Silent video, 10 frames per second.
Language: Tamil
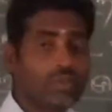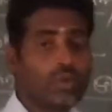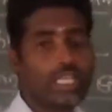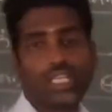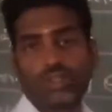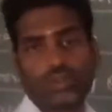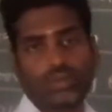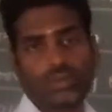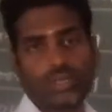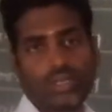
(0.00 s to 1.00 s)
ஒட்டிக்கிட்டு
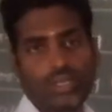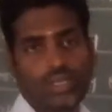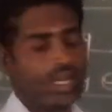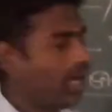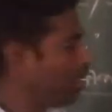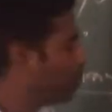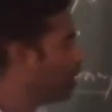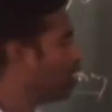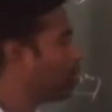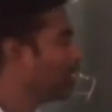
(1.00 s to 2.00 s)
இருக்கும் அதை
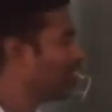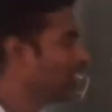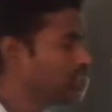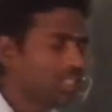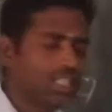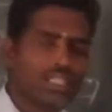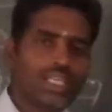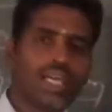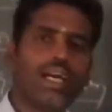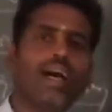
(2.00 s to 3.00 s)
மட்டும் அப்படியே வலிச்சு எடுத்து
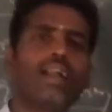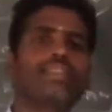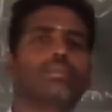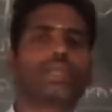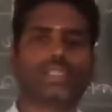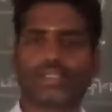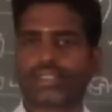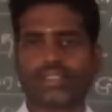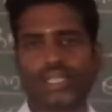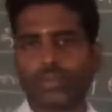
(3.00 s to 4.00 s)
அடுத்த
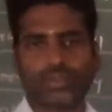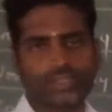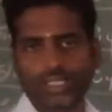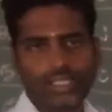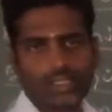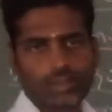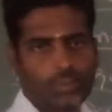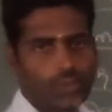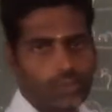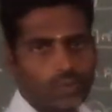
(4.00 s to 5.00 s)
ப்ராசஸ்க்கு நம்ம வந்து
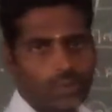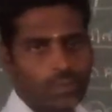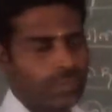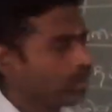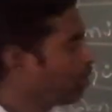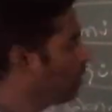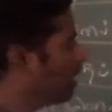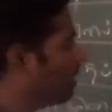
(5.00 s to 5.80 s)
போயிடுவோம் இது